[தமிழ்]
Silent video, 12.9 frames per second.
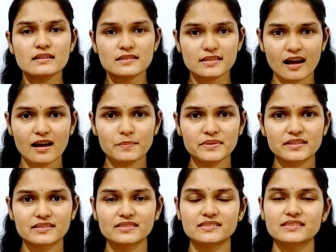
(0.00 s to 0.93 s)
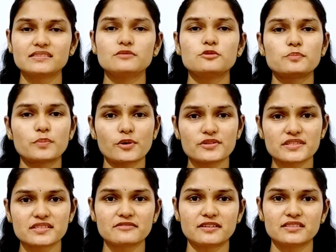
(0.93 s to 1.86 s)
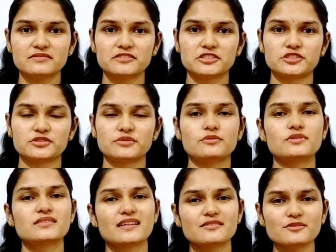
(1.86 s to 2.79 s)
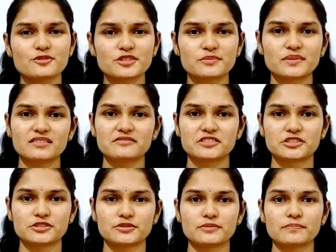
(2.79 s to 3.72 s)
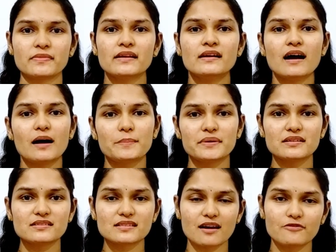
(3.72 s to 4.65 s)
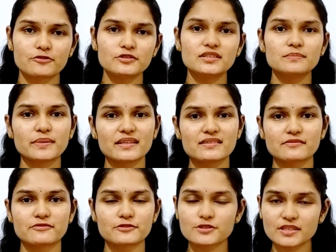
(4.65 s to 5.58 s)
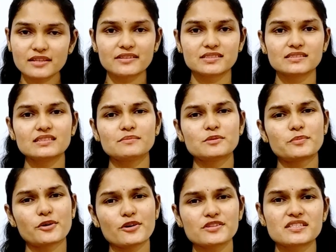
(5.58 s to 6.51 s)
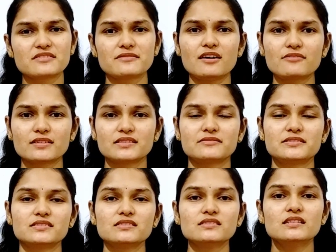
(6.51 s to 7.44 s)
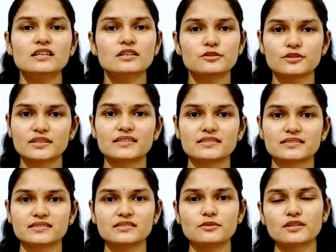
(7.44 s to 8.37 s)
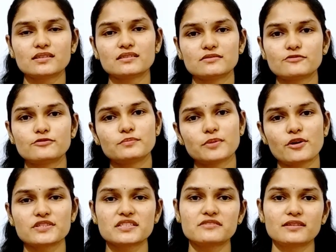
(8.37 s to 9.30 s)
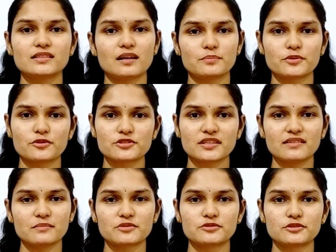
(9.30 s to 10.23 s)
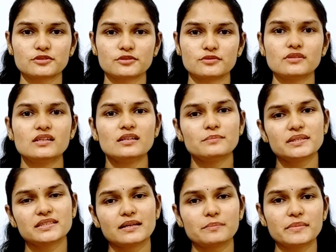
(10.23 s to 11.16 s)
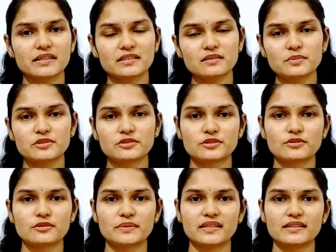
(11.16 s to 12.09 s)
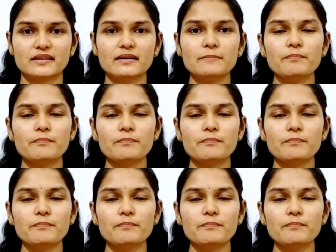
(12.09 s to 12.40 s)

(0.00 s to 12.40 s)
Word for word: சாப்பிட்றதுன்றது ஒரு பாசிட்டிவான விஷயம் ஒரு சந்தோஷமான விஷயம் அப்போ ஃபுட் ப்ளஸ் ஃபுட்டை வந்து நம்ம பாசிட்டிவாக அவங்களுக்கு வந்து கொடுக்கறதுக்கு ஒரு பாசிட்டிவான அப்ரோச்சில் நம்ம கொடுக்கணும் பட் நம்ம என்ன பண்ணுறோம் அப்படின்னா